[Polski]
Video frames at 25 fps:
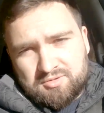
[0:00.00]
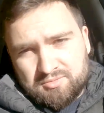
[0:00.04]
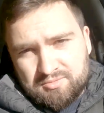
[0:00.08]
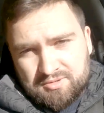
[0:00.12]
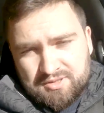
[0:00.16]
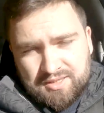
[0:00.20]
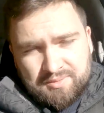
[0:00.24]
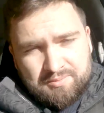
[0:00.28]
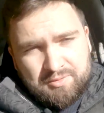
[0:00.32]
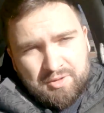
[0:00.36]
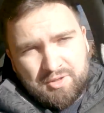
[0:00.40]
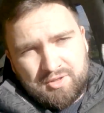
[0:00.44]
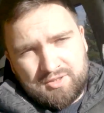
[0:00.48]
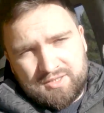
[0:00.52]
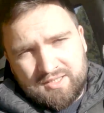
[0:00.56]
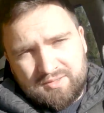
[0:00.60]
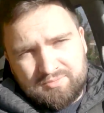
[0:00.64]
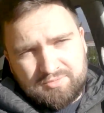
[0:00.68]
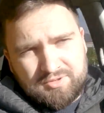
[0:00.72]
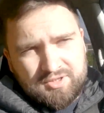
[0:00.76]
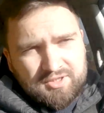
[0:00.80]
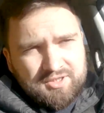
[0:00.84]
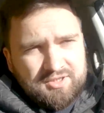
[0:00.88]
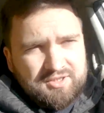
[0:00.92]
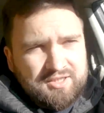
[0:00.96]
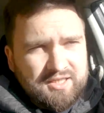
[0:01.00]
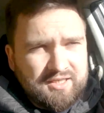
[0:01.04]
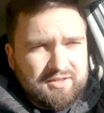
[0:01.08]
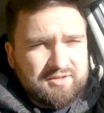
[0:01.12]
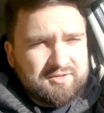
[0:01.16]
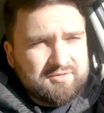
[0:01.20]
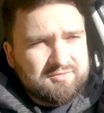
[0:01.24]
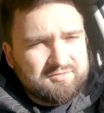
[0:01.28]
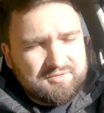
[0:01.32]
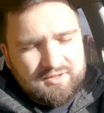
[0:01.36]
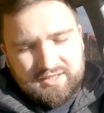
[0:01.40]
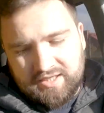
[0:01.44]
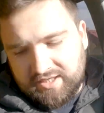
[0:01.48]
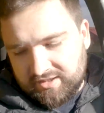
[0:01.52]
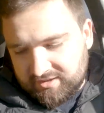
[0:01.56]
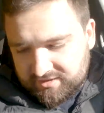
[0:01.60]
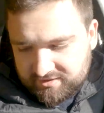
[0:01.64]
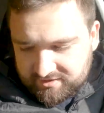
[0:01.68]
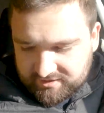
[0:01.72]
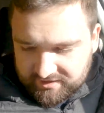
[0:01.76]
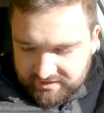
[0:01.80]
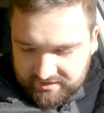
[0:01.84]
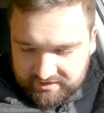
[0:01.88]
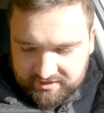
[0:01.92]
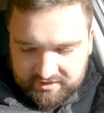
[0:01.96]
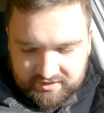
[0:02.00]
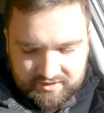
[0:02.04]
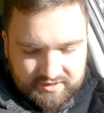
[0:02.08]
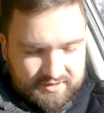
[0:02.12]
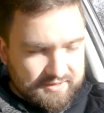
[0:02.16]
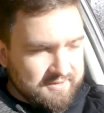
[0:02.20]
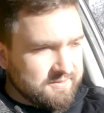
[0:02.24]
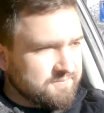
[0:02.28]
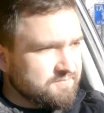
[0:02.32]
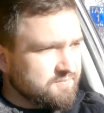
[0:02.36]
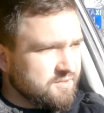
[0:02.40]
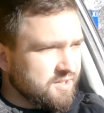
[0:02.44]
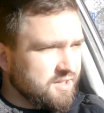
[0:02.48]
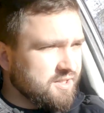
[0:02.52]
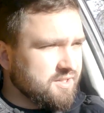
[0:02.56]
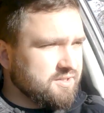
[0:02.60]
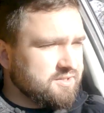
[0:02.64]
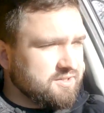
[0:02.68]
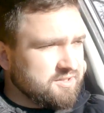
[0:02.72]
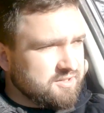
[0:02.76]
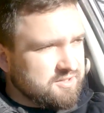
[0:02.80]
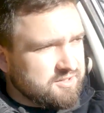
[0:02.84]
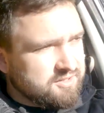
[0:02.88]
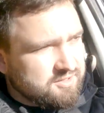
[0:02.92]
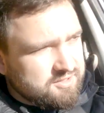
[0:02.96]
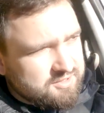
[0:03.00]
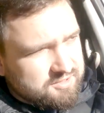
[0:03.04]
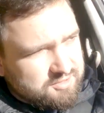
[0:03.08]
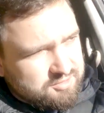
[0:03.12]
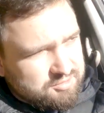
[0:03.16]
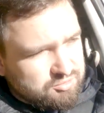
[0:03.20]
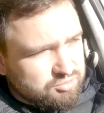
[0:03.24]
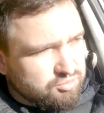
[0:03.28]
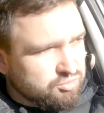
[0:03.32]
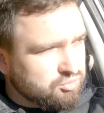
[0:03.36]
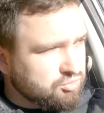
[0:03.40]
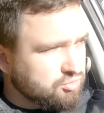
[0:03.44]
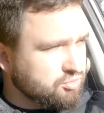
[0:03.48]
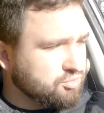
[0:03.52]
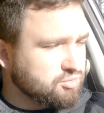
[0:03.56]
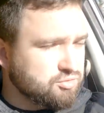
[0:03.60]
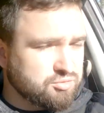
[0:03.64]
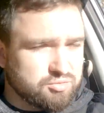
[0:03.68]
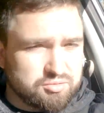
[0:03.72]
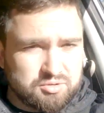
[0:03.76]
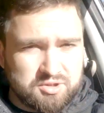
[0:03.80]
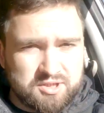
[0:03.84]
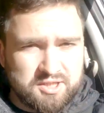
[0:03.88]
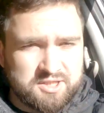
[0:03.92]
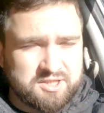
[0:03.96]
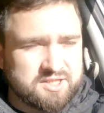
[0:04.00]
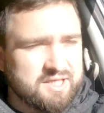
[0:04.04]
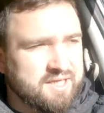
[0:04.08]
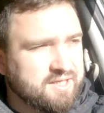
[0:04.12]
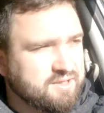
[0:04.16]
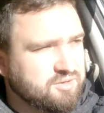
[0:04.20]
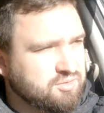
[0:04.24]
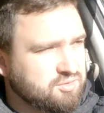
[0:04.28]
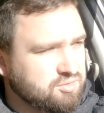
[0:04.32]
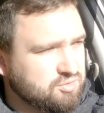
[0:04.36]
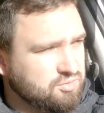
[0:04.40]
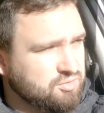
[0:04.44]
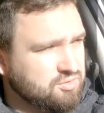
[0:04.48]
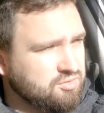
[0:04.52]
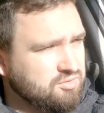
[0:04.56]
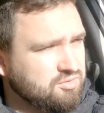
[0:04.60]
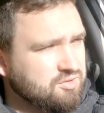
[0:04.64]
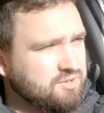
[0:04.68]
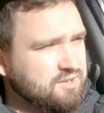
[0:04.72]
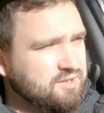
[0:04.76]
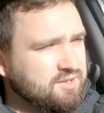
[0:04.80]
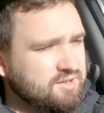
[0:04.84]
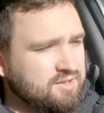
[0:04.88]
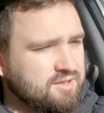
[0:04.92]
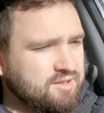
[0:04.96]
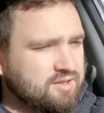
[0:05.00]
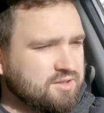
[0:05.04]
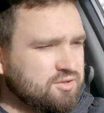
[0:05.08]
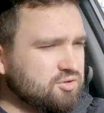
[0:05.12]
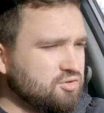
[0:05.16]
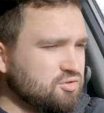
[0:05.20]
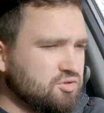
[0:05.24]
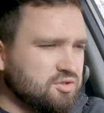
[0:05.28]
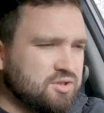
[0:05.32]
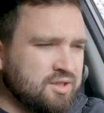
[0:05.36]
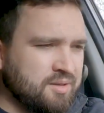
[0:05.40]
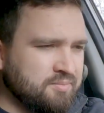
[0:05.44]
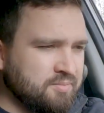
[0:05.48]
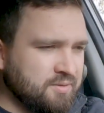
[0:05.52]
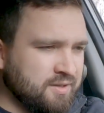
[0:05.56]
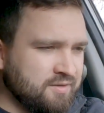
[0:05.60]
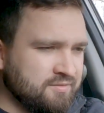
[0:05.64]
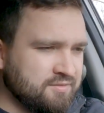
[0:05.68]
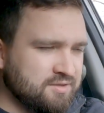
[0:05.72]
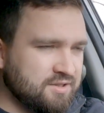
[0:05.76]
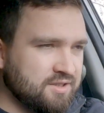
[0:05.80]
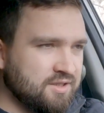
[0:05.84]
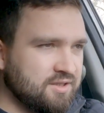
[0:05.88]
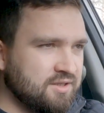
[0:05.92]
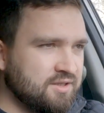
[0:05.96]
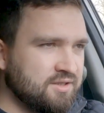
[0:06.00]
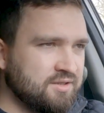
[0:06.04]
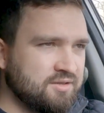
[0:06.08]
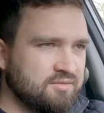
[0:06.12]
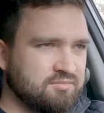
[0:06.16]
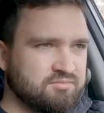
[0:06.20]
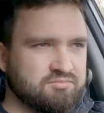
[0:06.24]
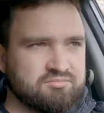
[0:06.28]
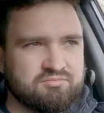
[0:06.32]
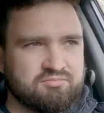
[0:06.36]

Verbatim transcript: tym samochodem, czyli tak w granicach E, tych 100-110, e, no to naprawdę